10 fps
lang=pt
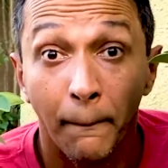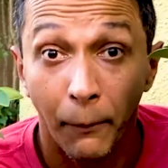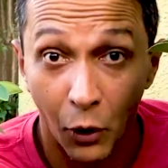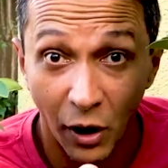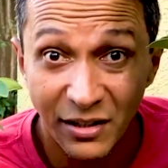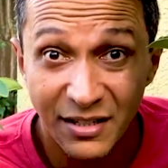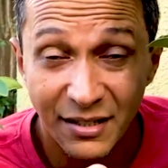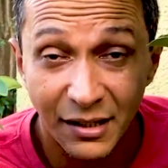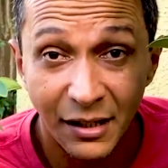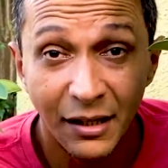Pode
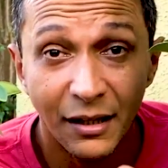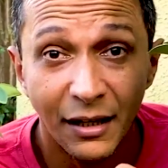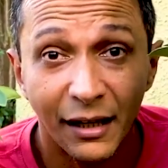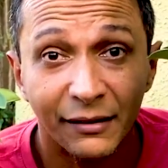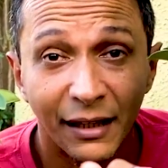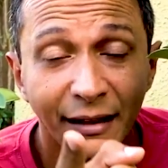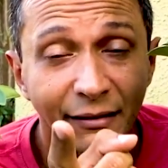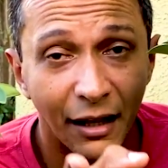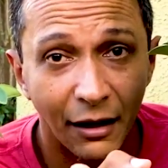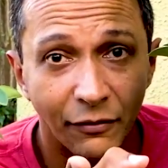sim e até
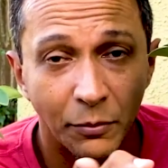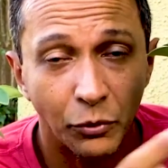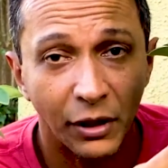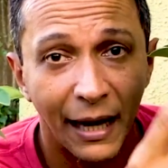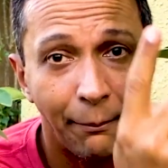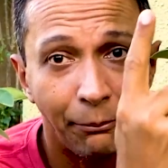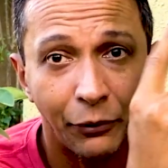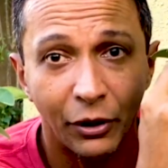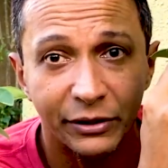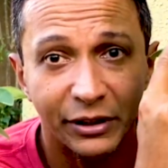deve, porque a
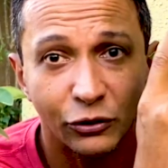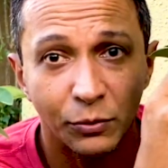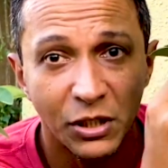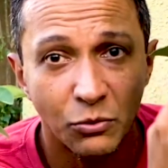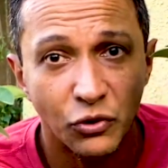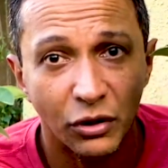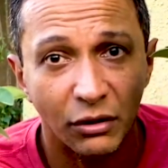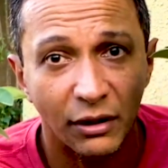poda no mesmo dia do